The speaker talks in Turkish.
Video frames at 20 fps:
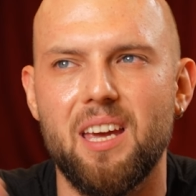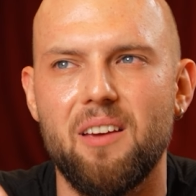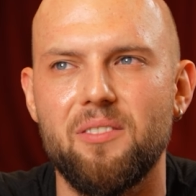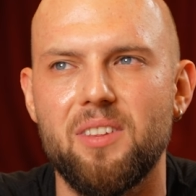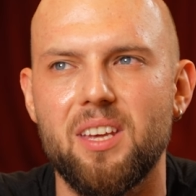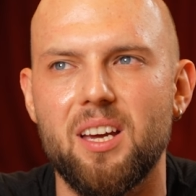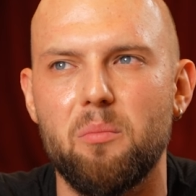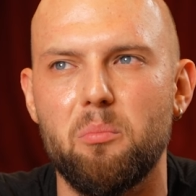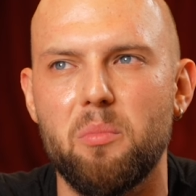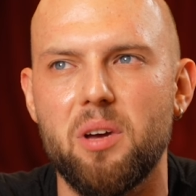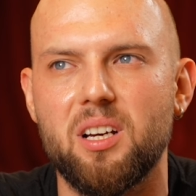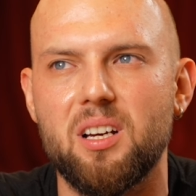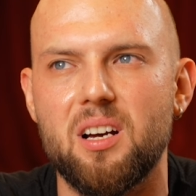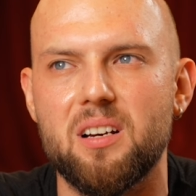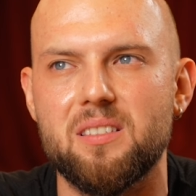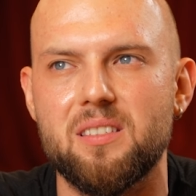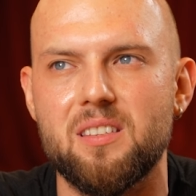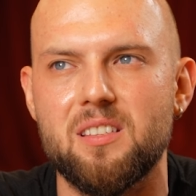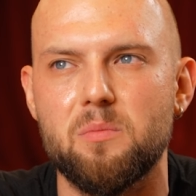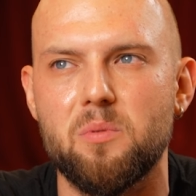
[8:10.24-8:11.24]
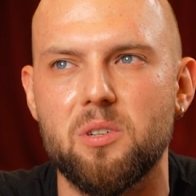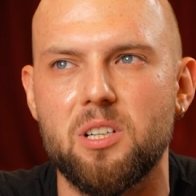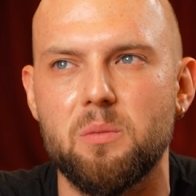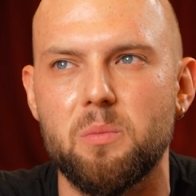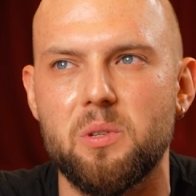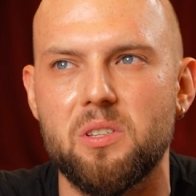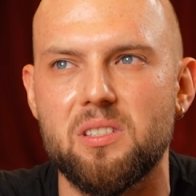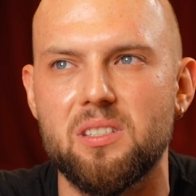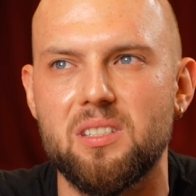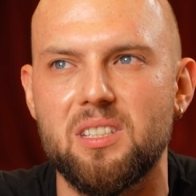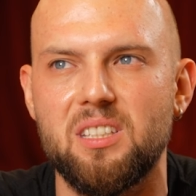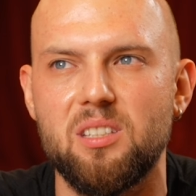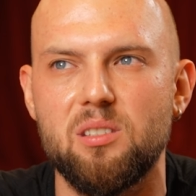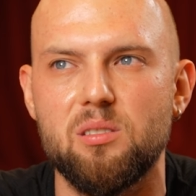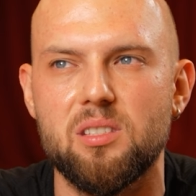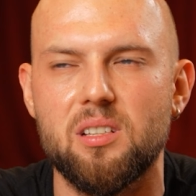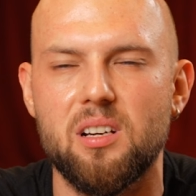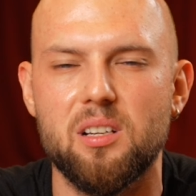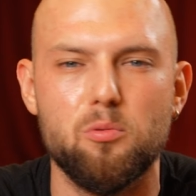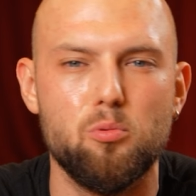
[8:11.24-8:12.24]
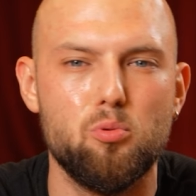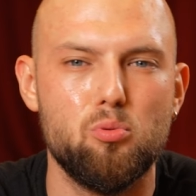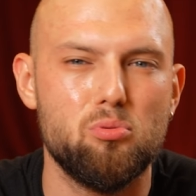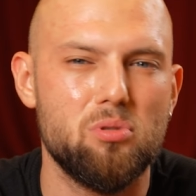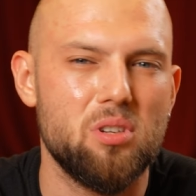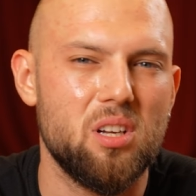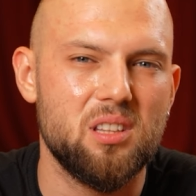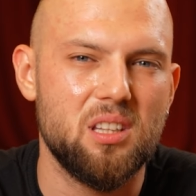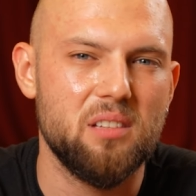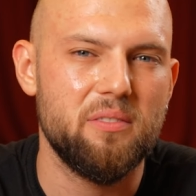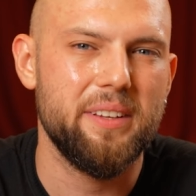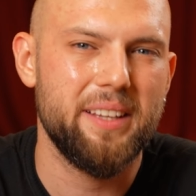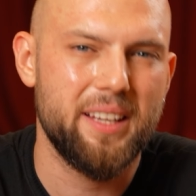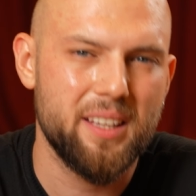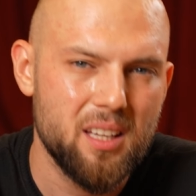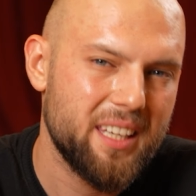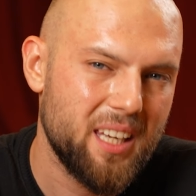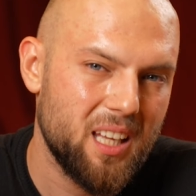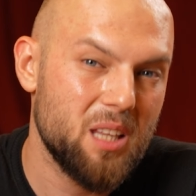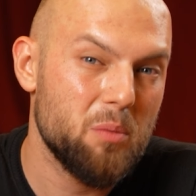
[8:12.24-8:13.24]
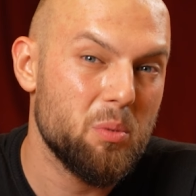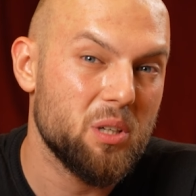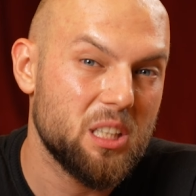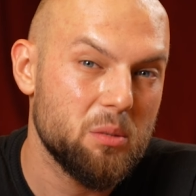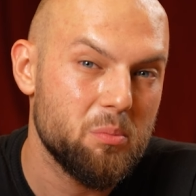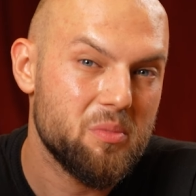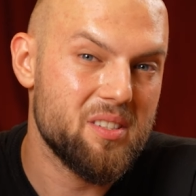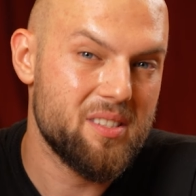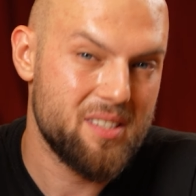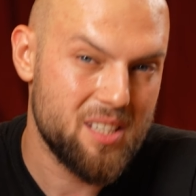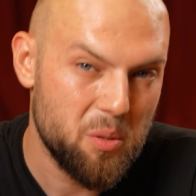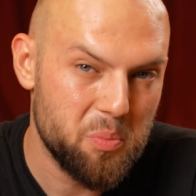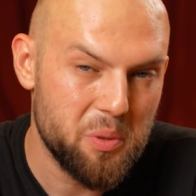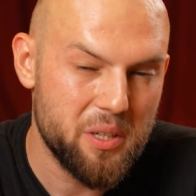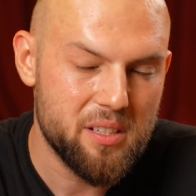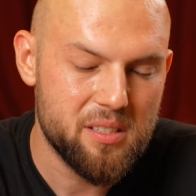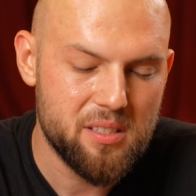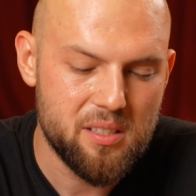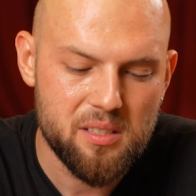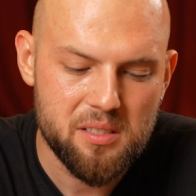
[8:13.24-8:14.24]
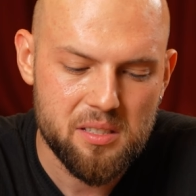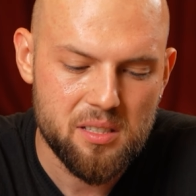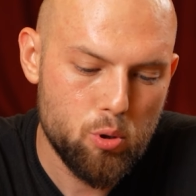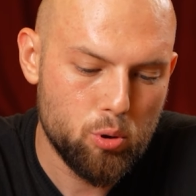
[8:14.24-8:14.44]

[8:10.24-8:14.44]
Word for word: evde yapmaya kalksınız bakımınızı 2 saat 3 saatte falan kendi bakımınızı yaparsınız.